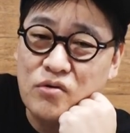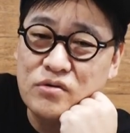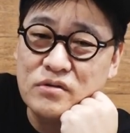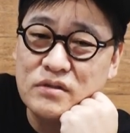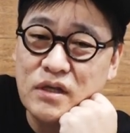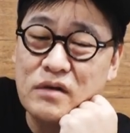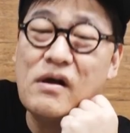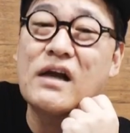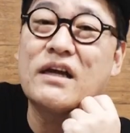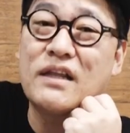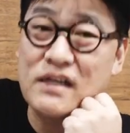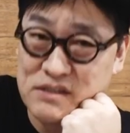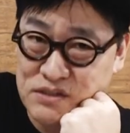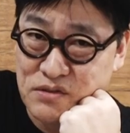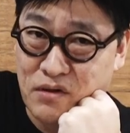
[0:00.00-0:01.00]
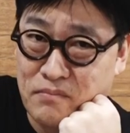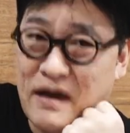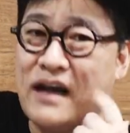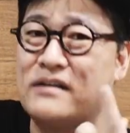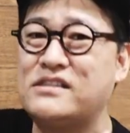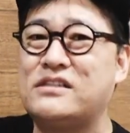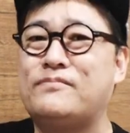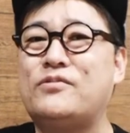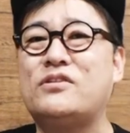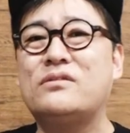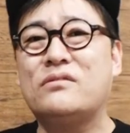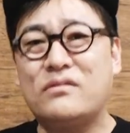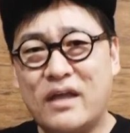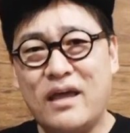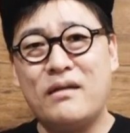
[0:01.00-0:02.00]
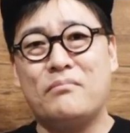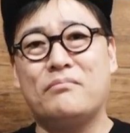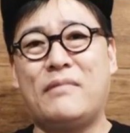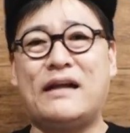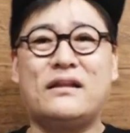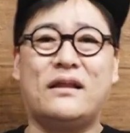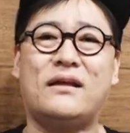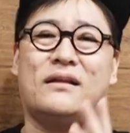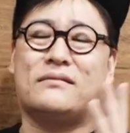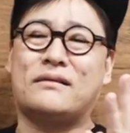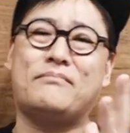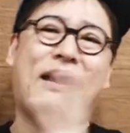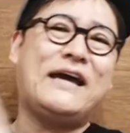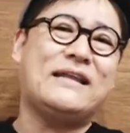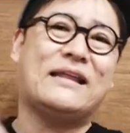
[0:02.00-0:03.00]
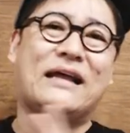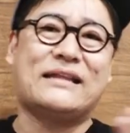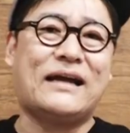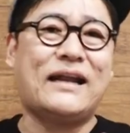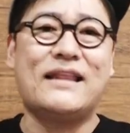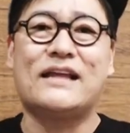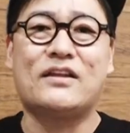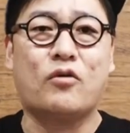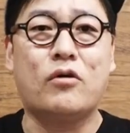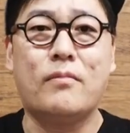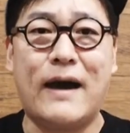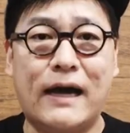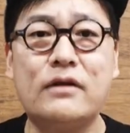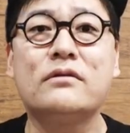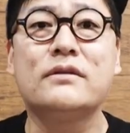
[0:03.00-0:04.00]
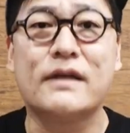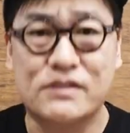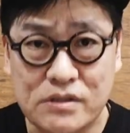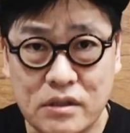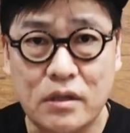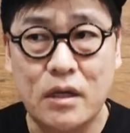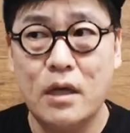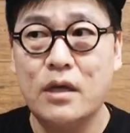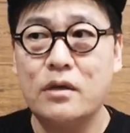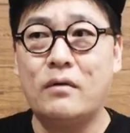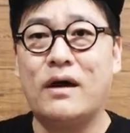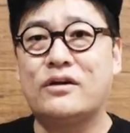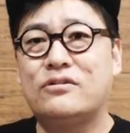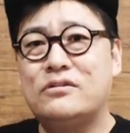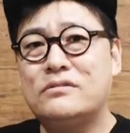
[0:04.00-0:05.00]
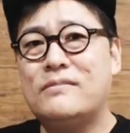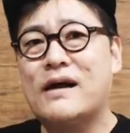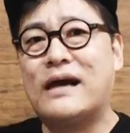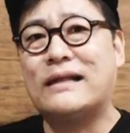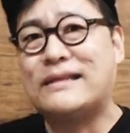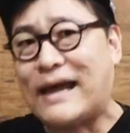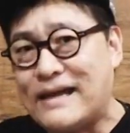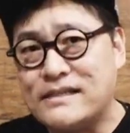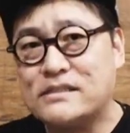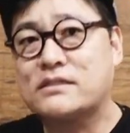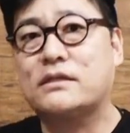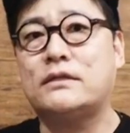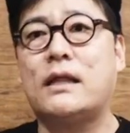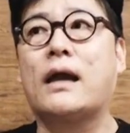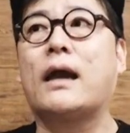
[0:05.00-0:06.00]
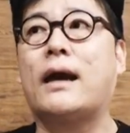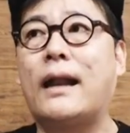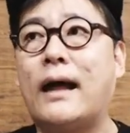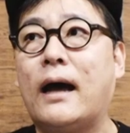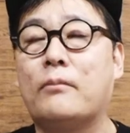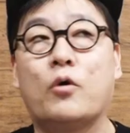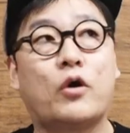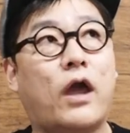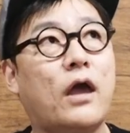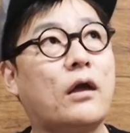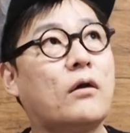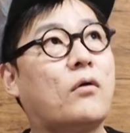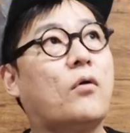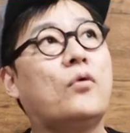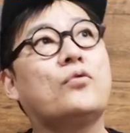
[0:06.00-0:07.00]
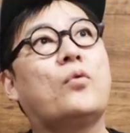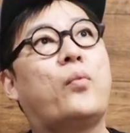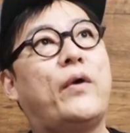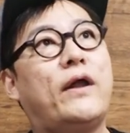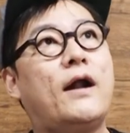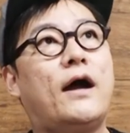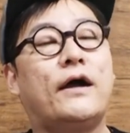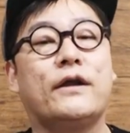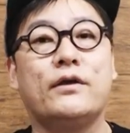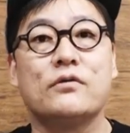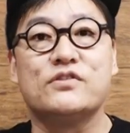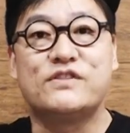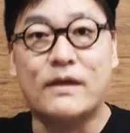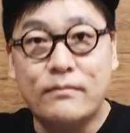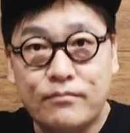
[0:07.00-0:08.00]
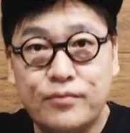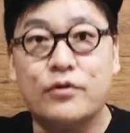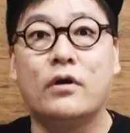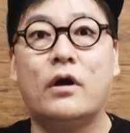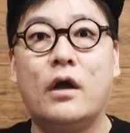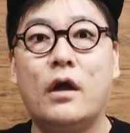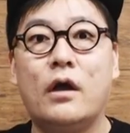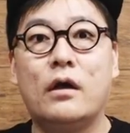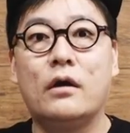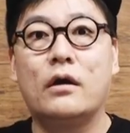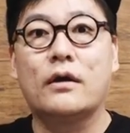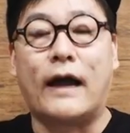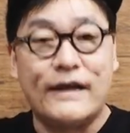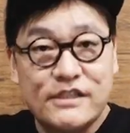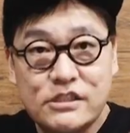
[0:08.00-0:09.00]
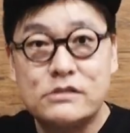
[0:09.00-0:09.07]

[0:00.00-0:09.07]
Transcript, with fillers: 送ってるわけですよ。まあ自分のね、ま、ね、まいた種なとこもあるんです。要は車が大好きだから、もう現行のフェラーリを全部、えー、買い